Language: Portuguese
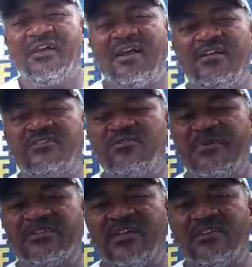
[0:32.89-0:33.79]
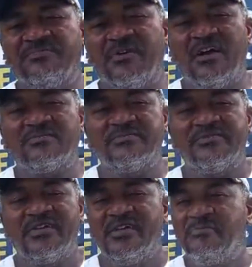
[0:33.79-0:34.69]
Aí entrou para a sala de quarto.
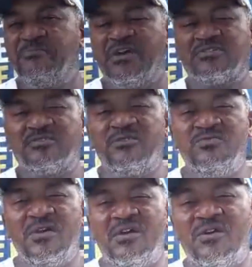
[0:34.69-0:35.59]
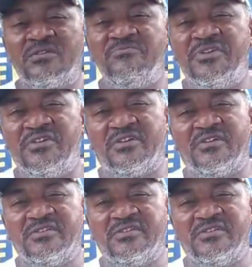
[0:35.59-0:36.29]
Passou uma hora e meia.